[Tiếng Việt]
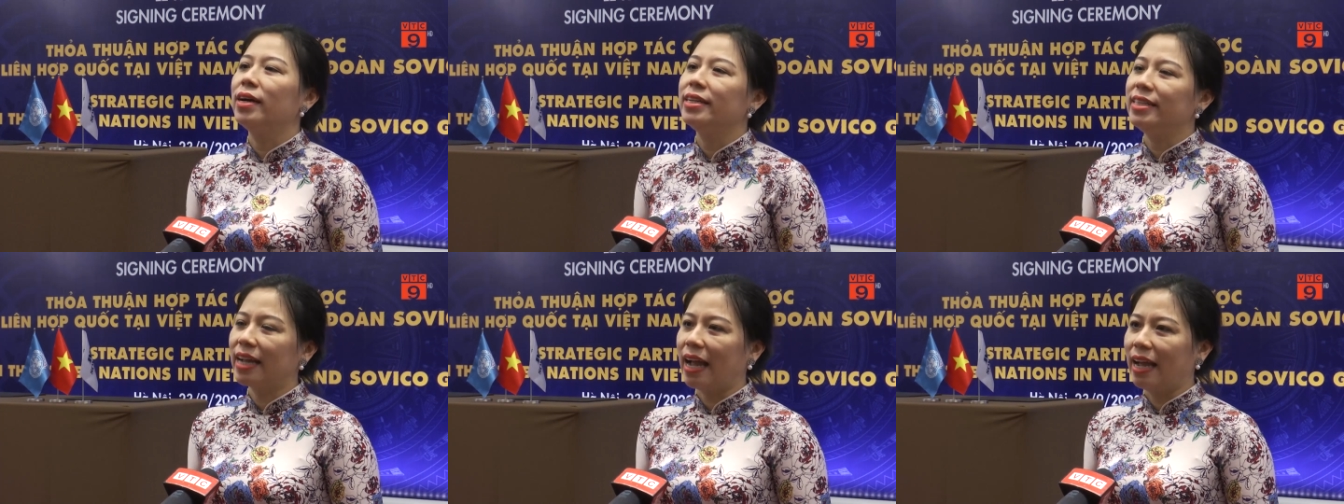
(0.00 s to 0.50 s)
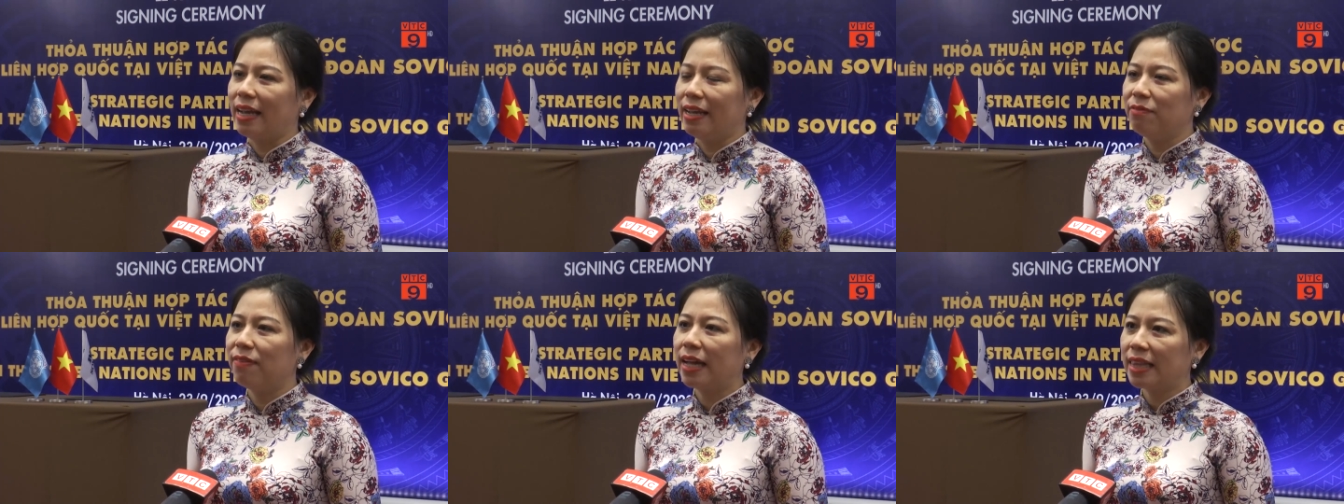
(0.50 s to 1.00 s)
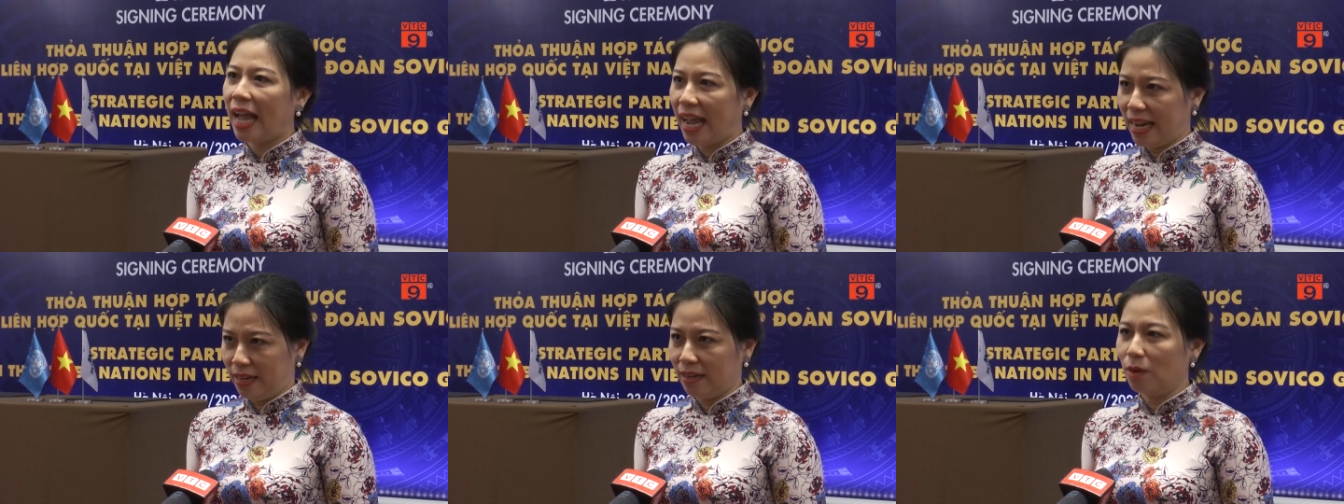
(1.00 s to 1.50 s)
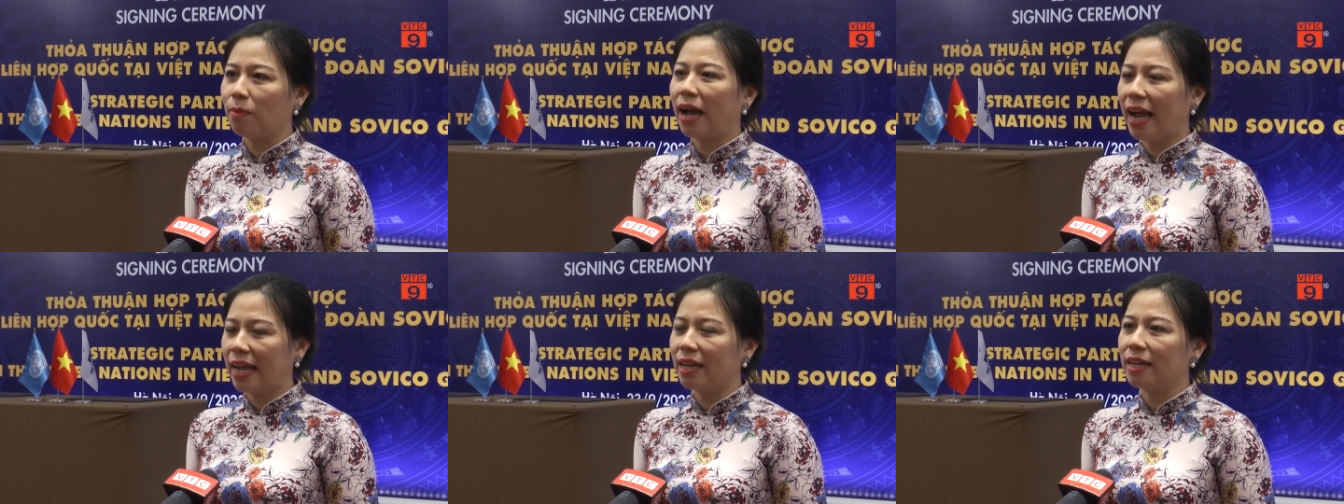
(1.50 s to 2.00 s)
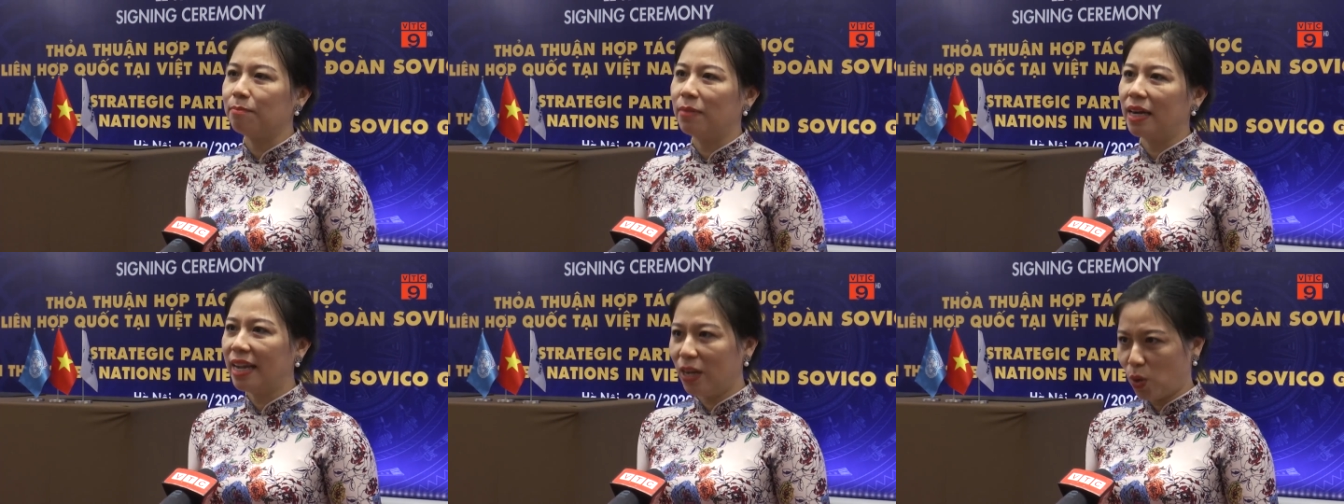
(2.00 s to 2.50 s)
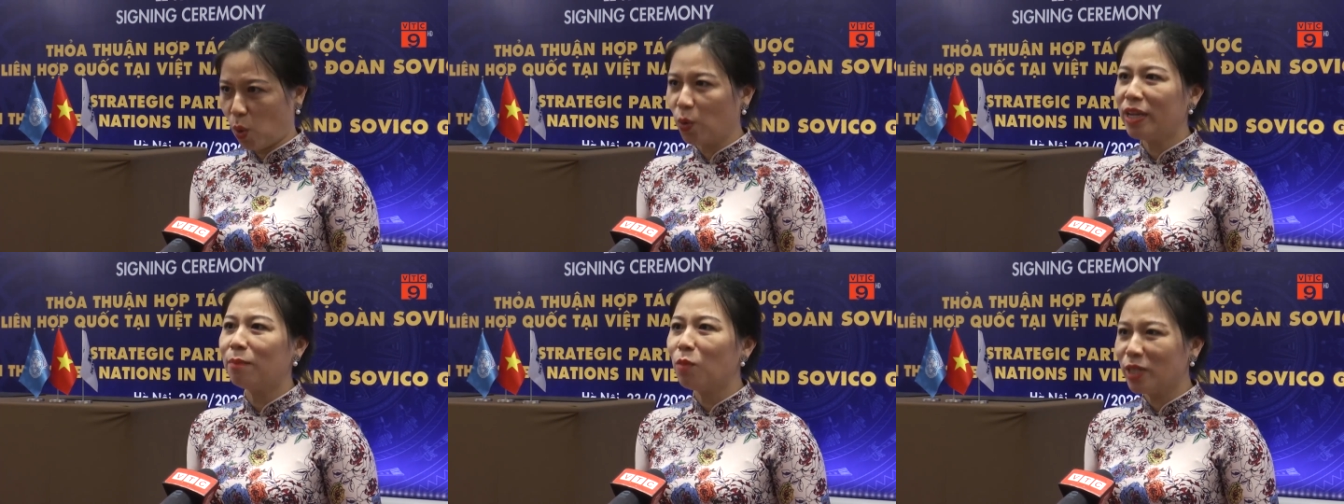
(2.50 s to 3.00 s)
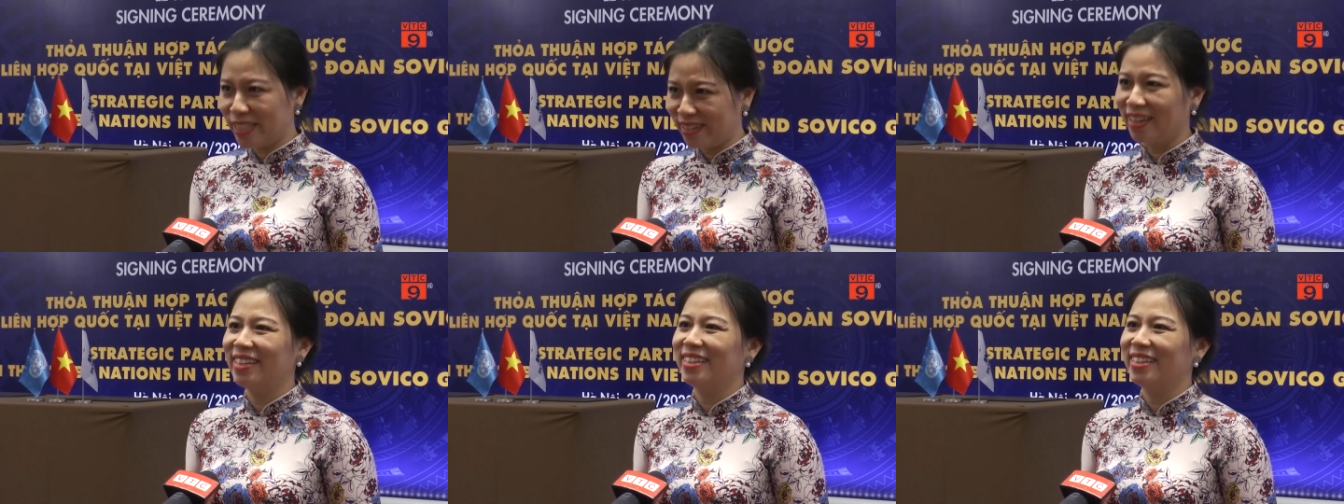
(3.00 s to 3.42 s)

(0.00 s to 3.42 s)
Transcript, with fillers: những cái phát thải độc hại mà gây ô nhiễm môi trường.